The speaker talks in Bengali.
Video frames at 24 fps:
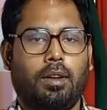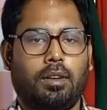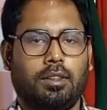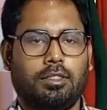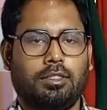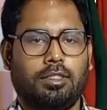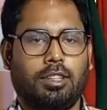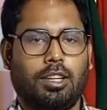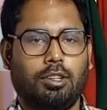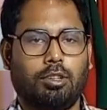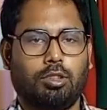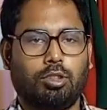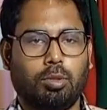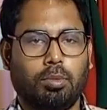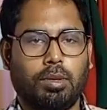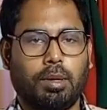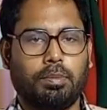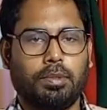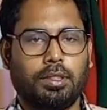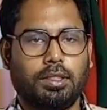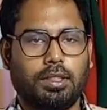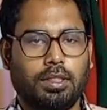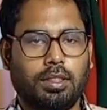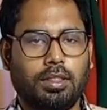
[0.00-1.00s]
স্বাগতম
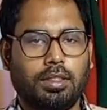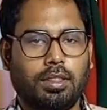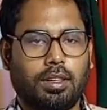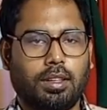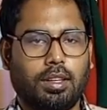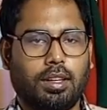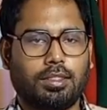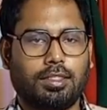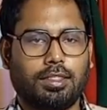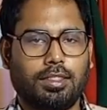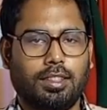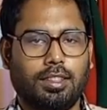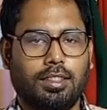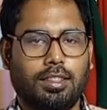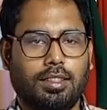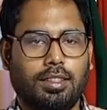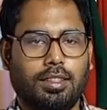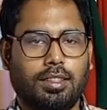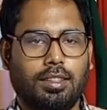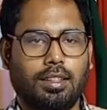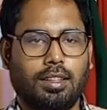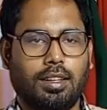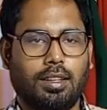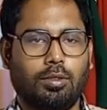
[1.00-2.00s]
আপনাদের আজকে
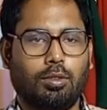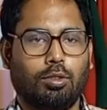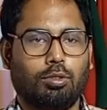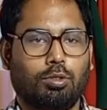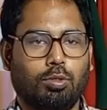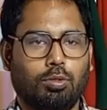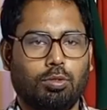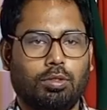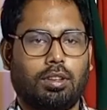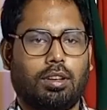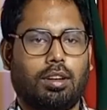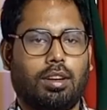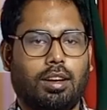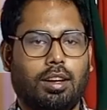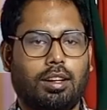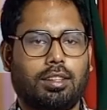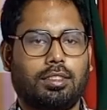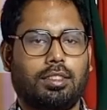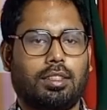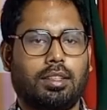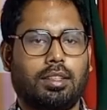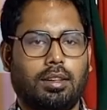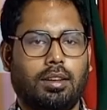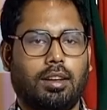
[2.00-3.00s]
নতুন
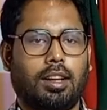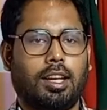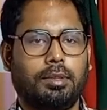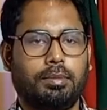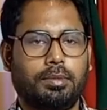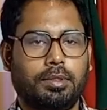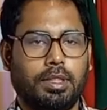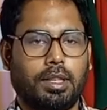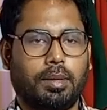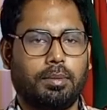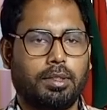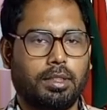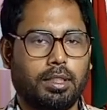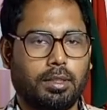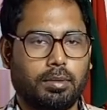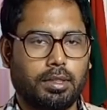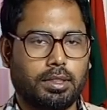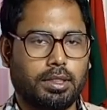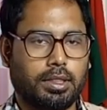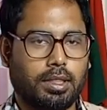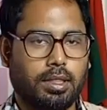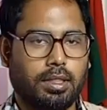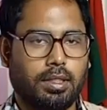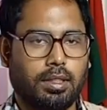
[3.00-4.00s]
আরেকটা লাইভ নিয়ে আপনাদের
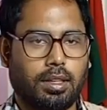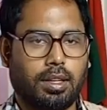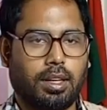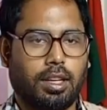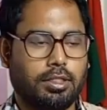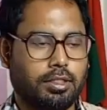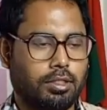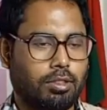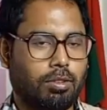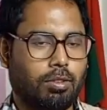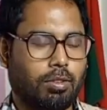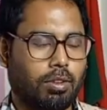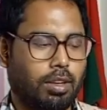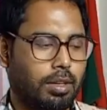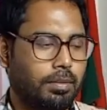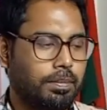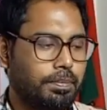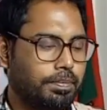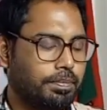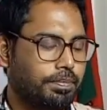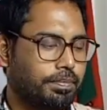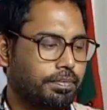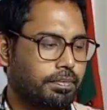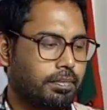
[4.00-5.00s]
মাঝে হাজির হলাম
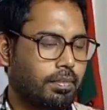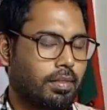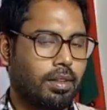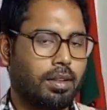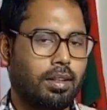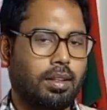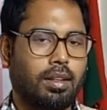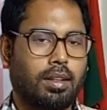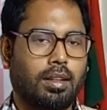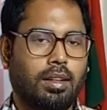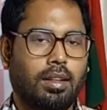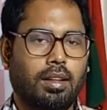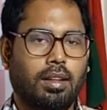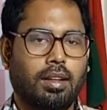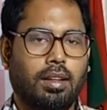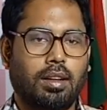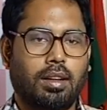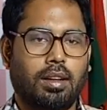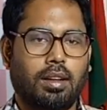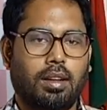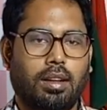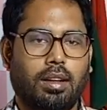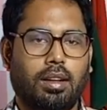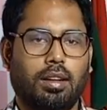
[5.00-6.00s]

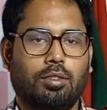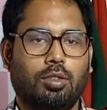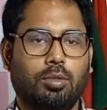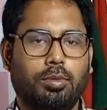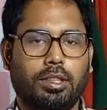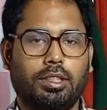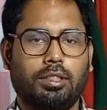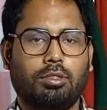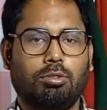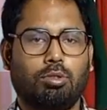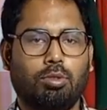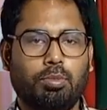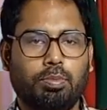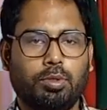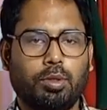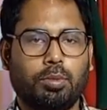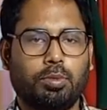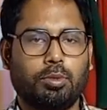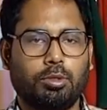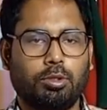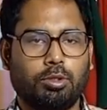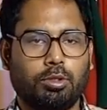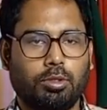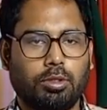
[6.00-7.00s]
খুব একটা
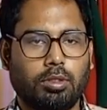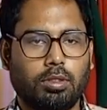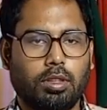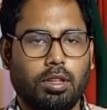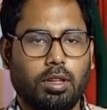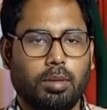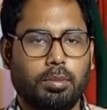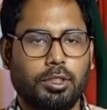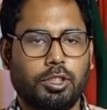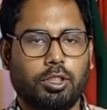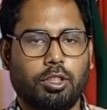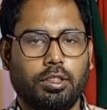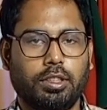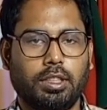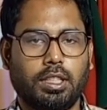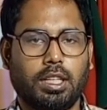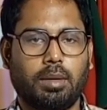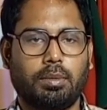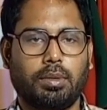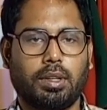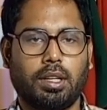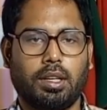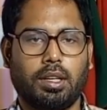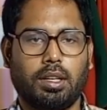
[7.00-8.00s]
গুরুত্বপূর্ণ বিষয় নিয়ে
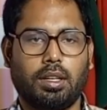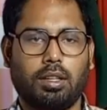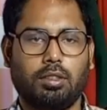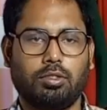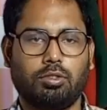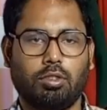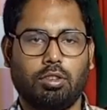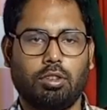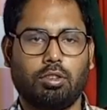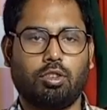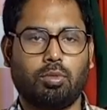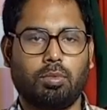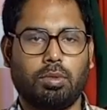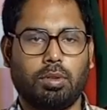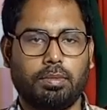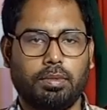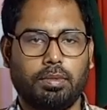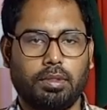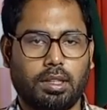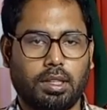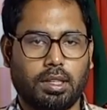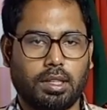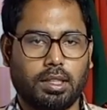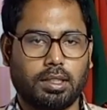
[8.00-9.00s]
আমরা আলোচনা করব
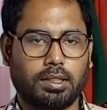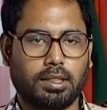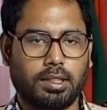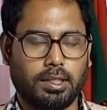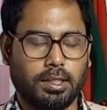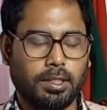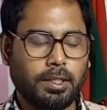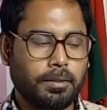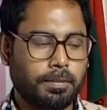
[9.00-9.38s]
আজকে